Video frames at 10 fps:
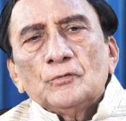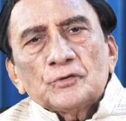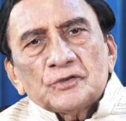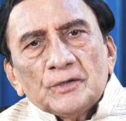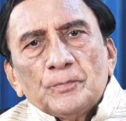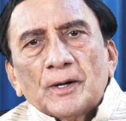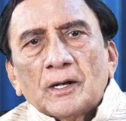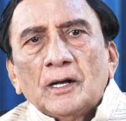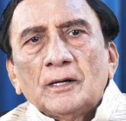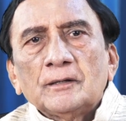उसी
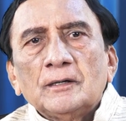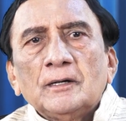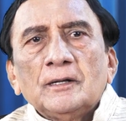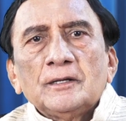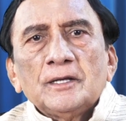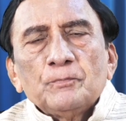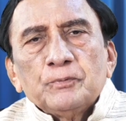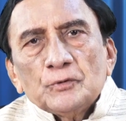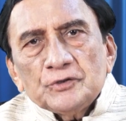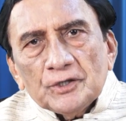प्रकार ये
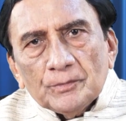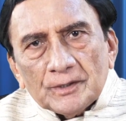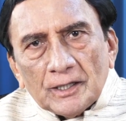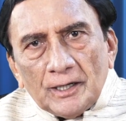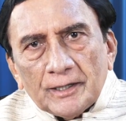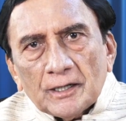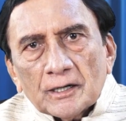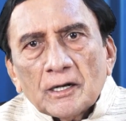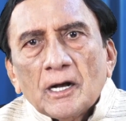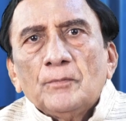पुर्जे बदलने का
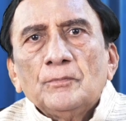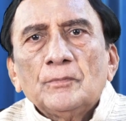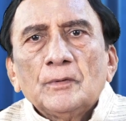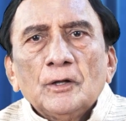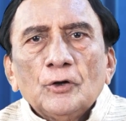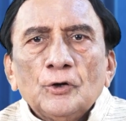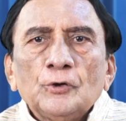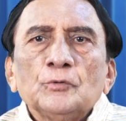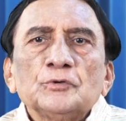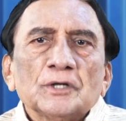काम
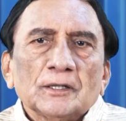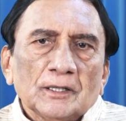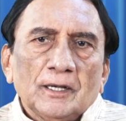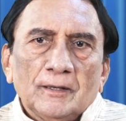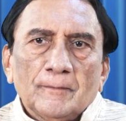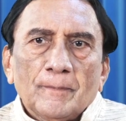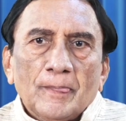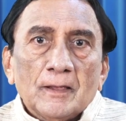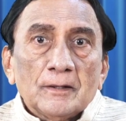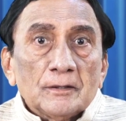रुक जाता है
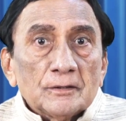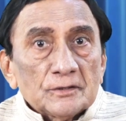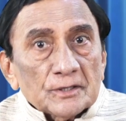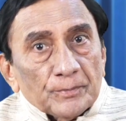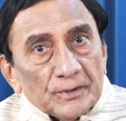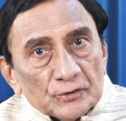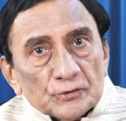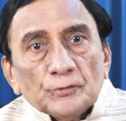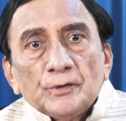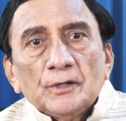जबकि
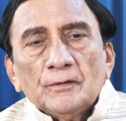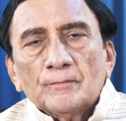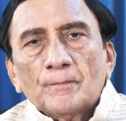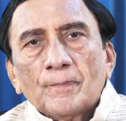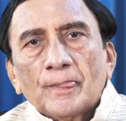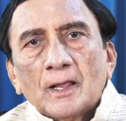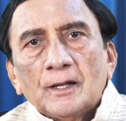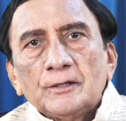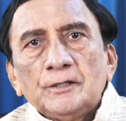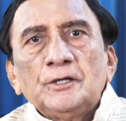सूर्य
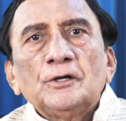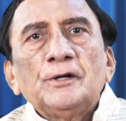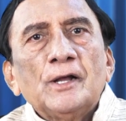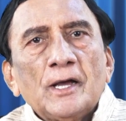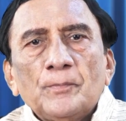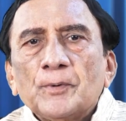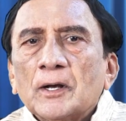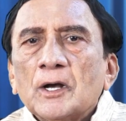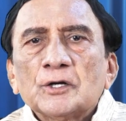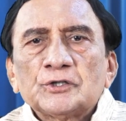यह नया
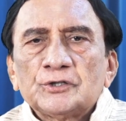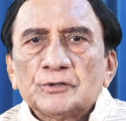प्रकाश